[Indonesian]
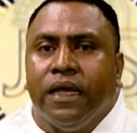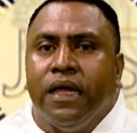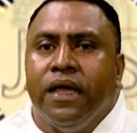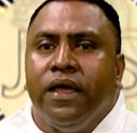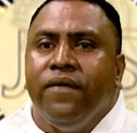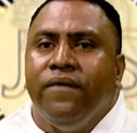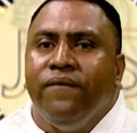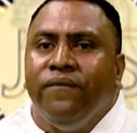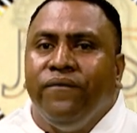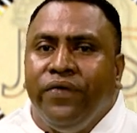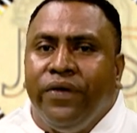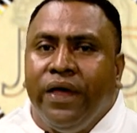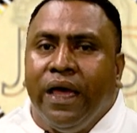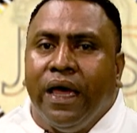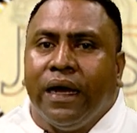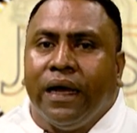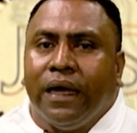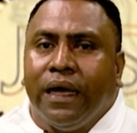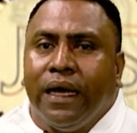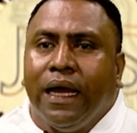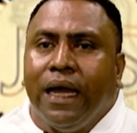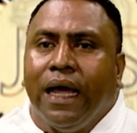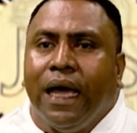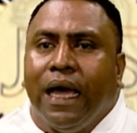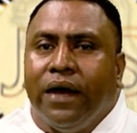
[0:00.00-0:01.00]
Fierne
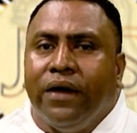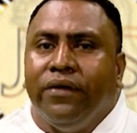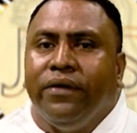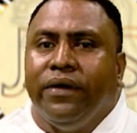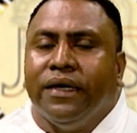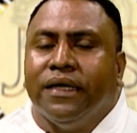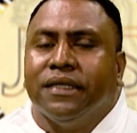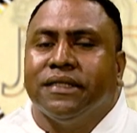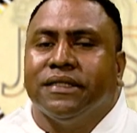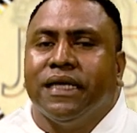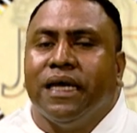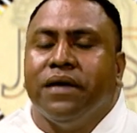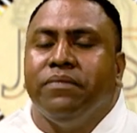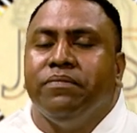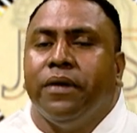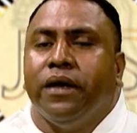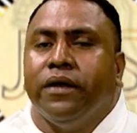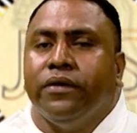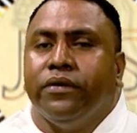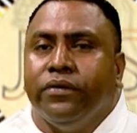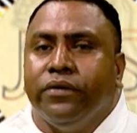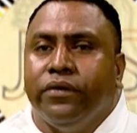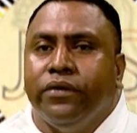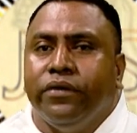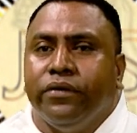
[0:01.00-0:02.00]
haluita sai
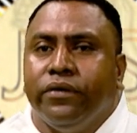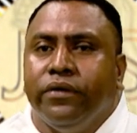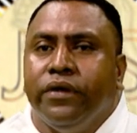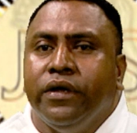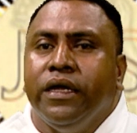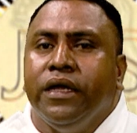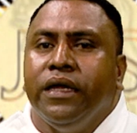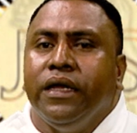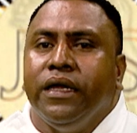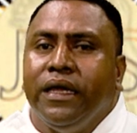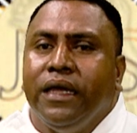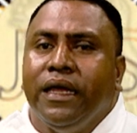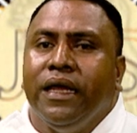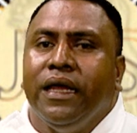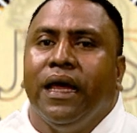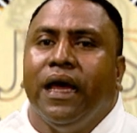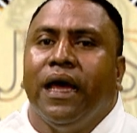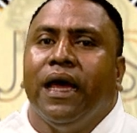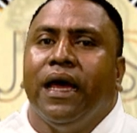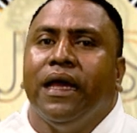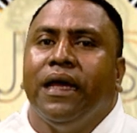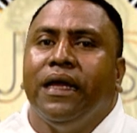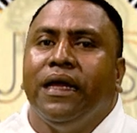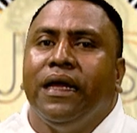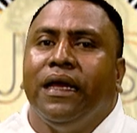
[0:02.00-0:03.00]
maduru iha
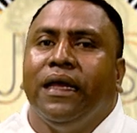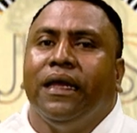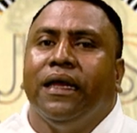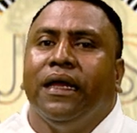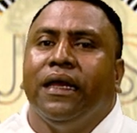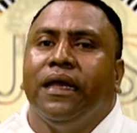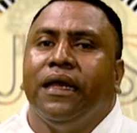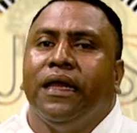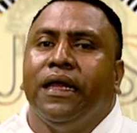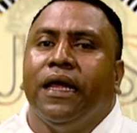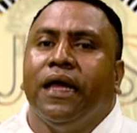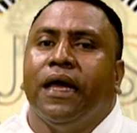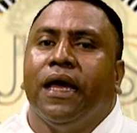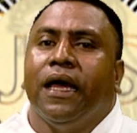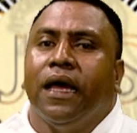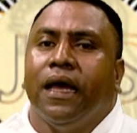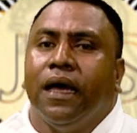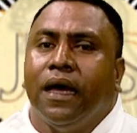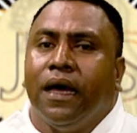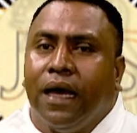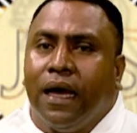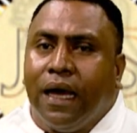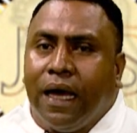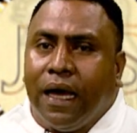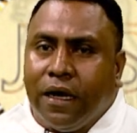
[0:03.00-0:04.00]
itania
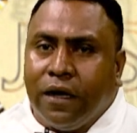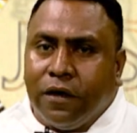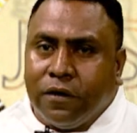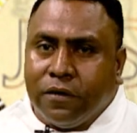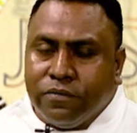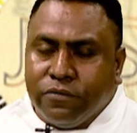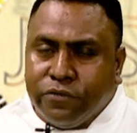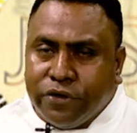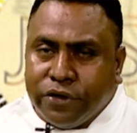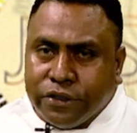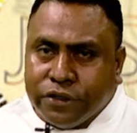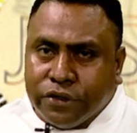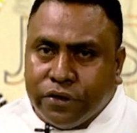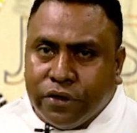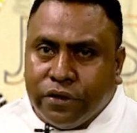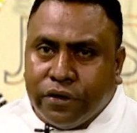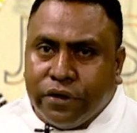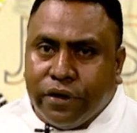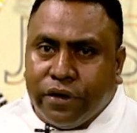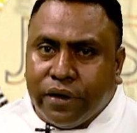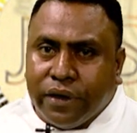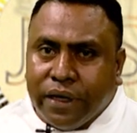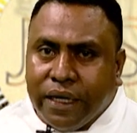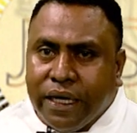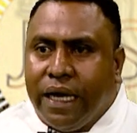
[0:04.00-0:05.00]
hahalok morison
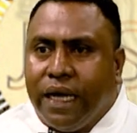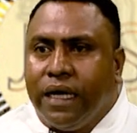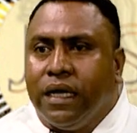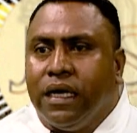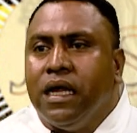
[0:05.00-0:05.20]
nian,